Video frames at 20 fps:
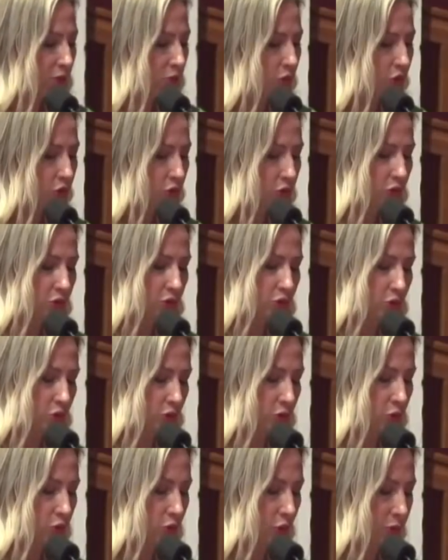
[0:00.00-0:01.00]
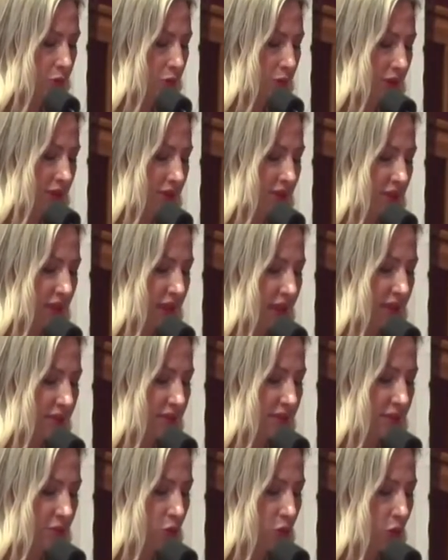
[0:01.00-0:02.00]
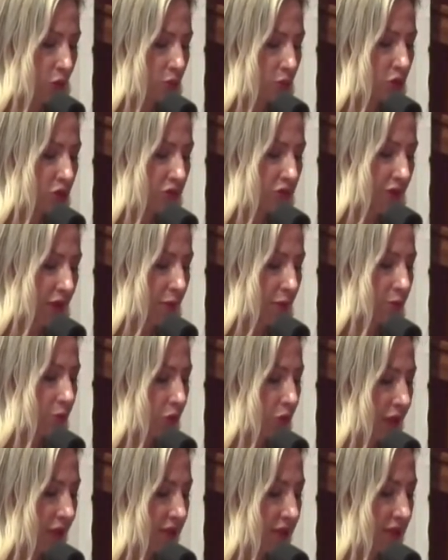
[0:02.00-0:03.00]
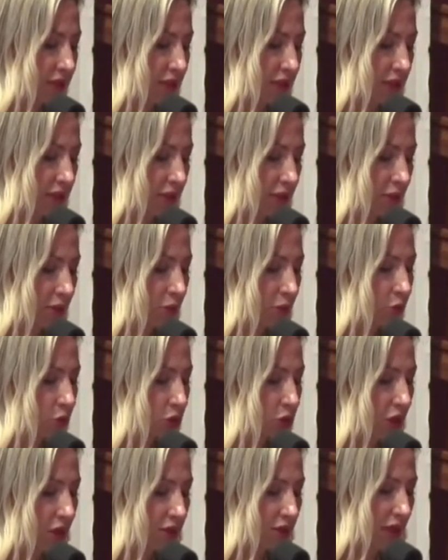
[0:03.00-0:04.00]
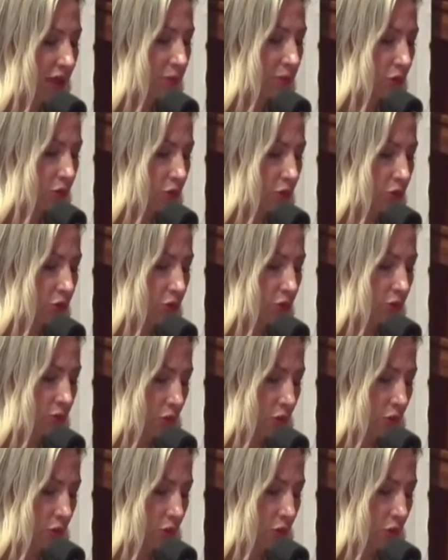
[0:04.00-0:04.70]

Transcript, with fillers: Bugün tüm toplum adına etkisi olmuş ve bu etkiyi kuşaklar boyu,